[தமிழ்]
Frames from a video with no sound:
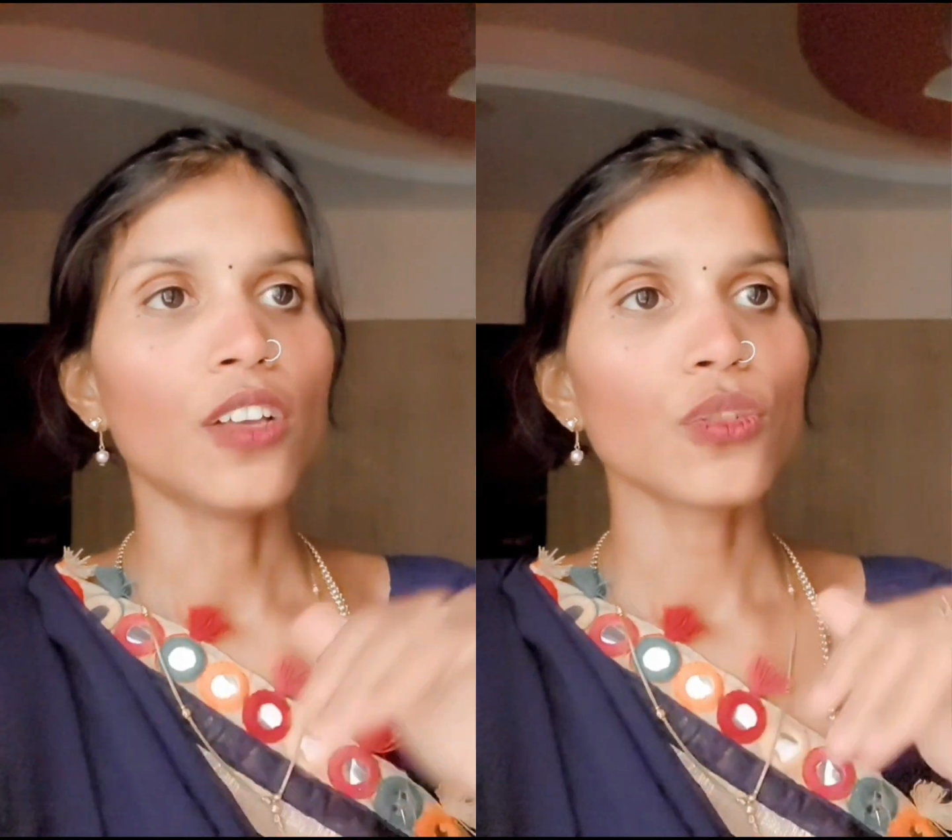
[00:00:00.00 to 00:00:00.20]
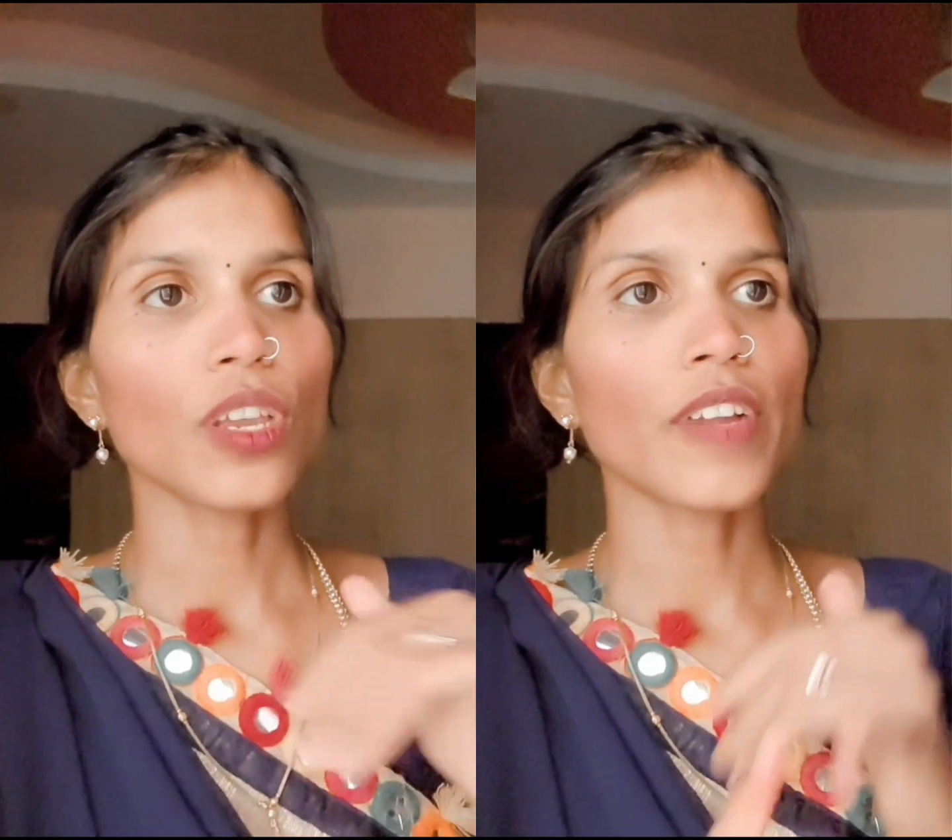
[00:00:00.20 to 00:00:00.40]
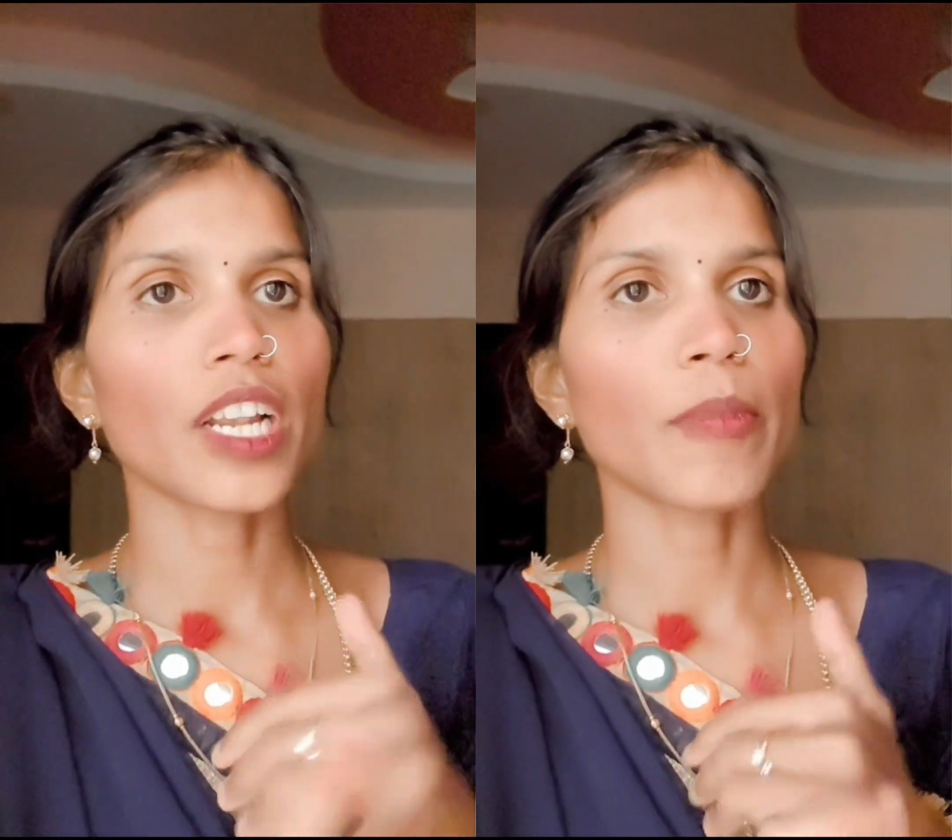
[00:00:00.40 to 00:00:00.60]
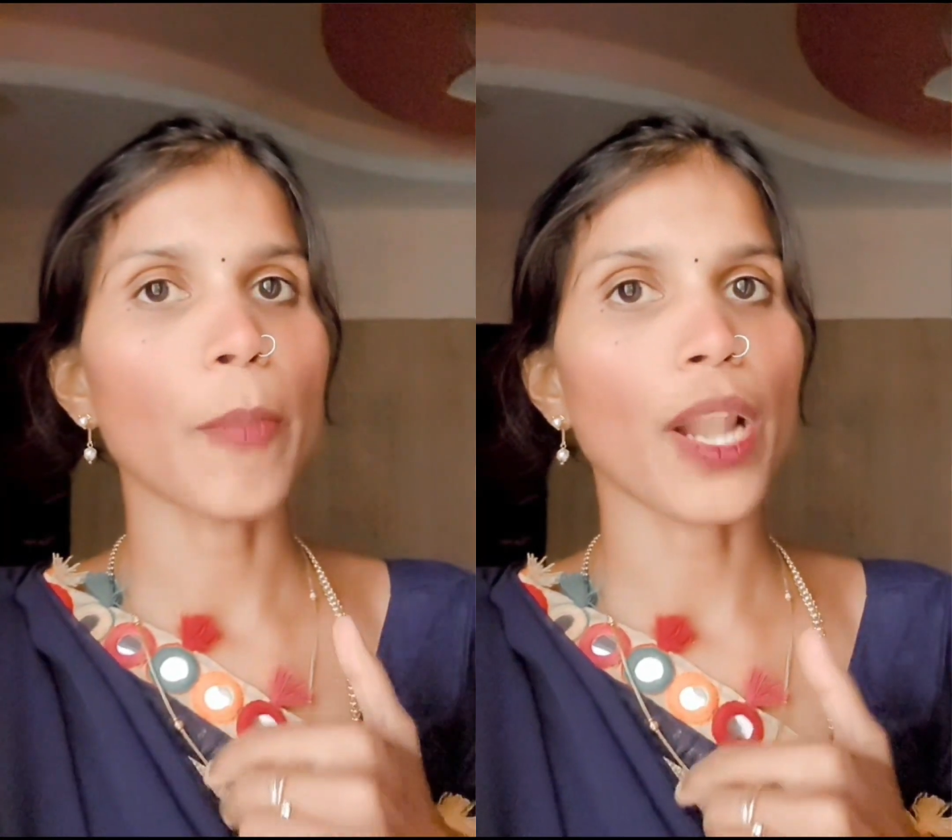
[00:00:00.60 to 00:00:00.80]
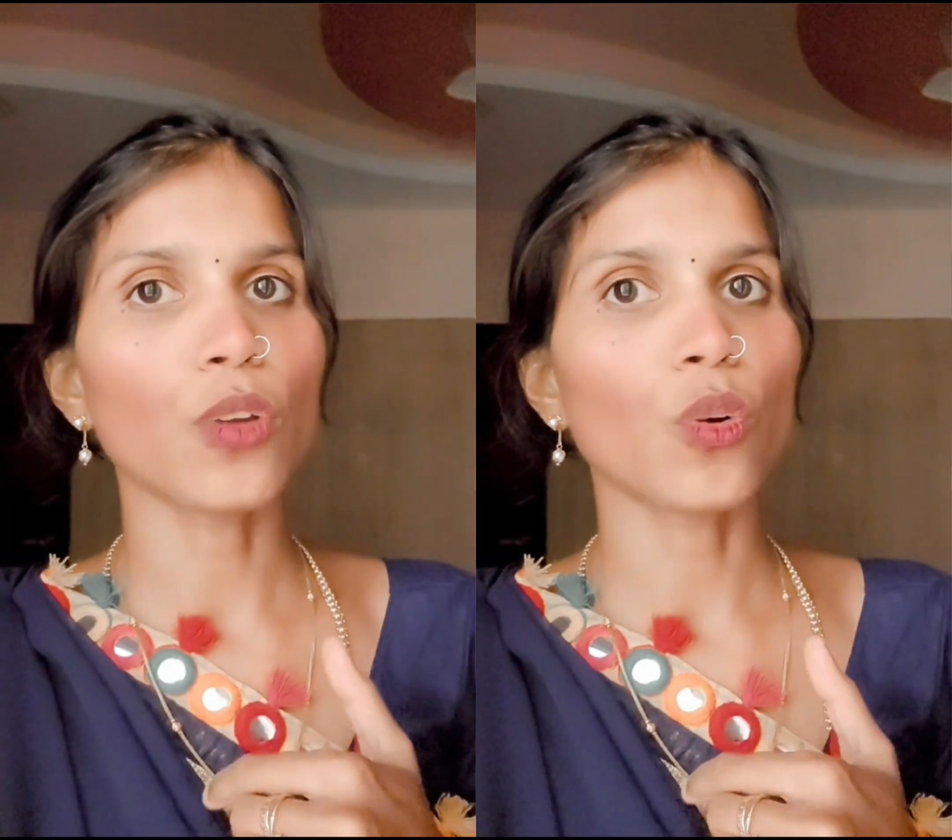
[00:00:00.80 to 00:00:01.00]
ஸோ இவனை நம்ம
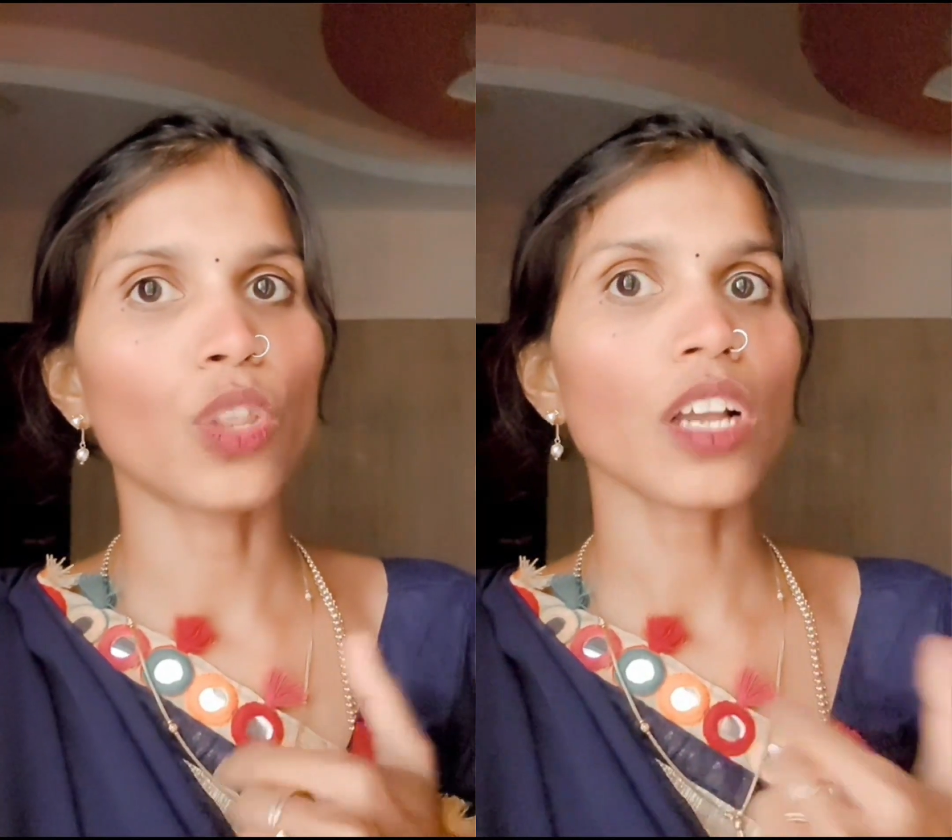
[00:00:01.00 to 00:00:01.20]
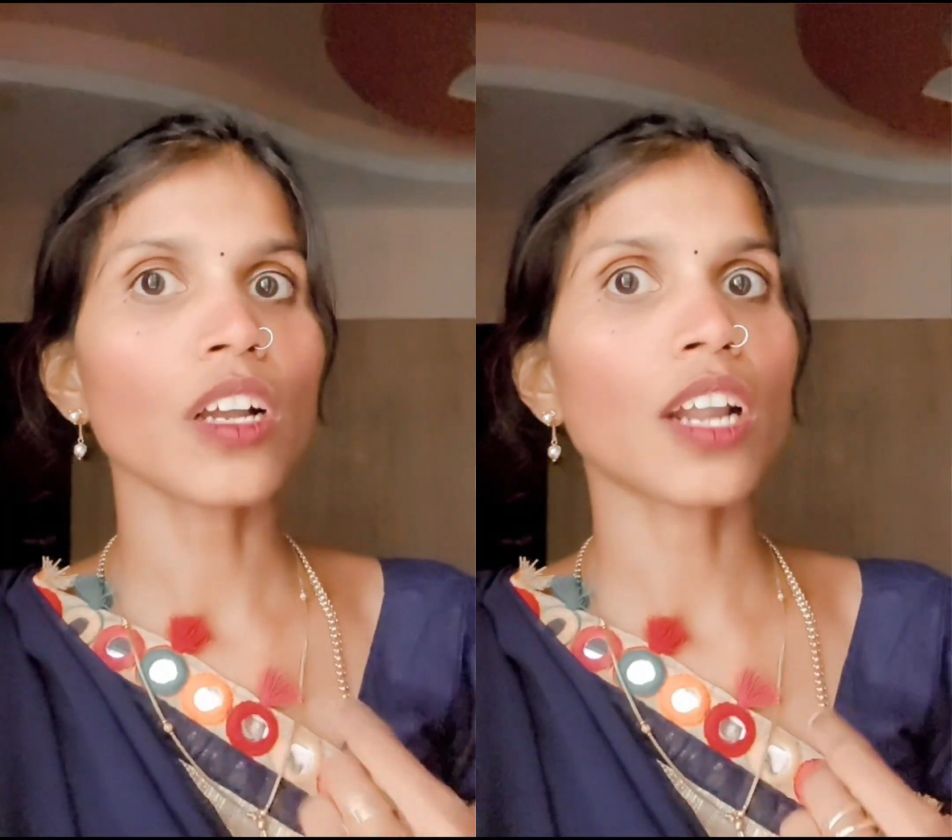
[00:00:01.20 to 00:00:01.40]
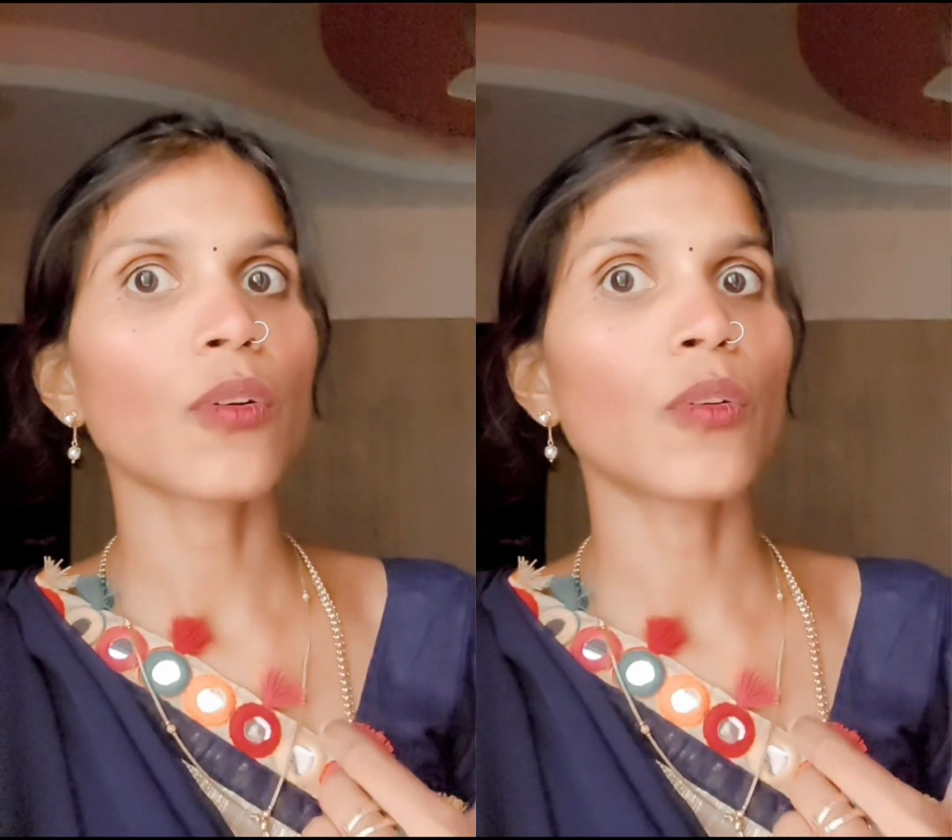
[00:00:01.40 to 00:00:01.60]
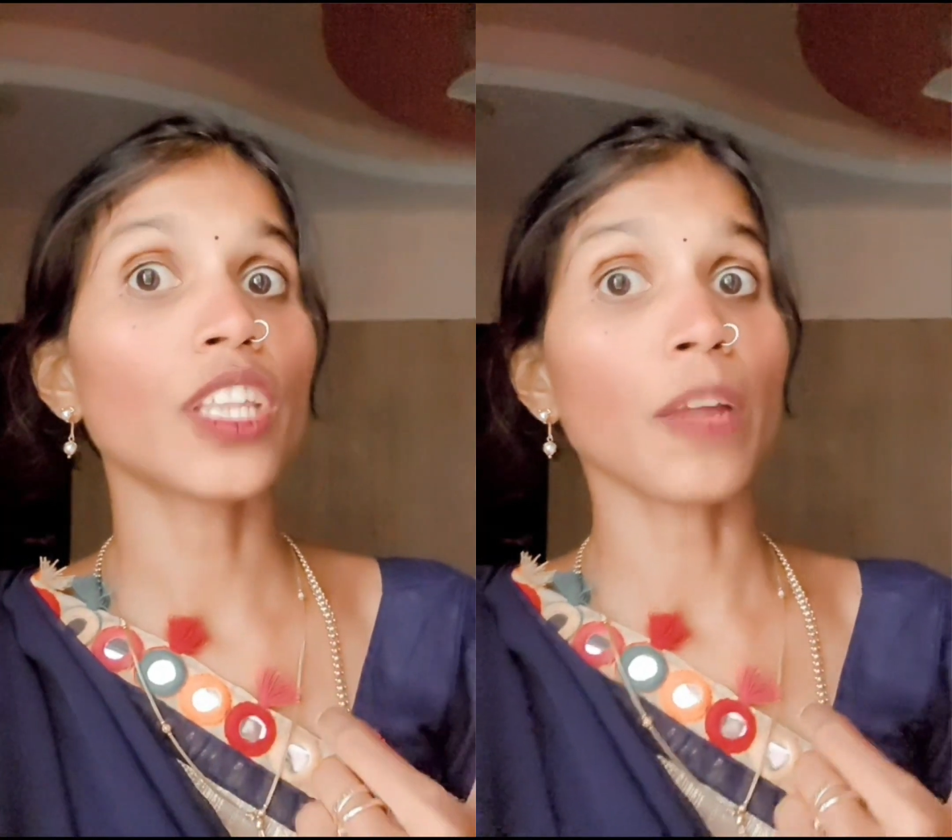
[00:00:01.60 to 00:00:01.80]
பழி கொடுத்தா கடவுள் வந்து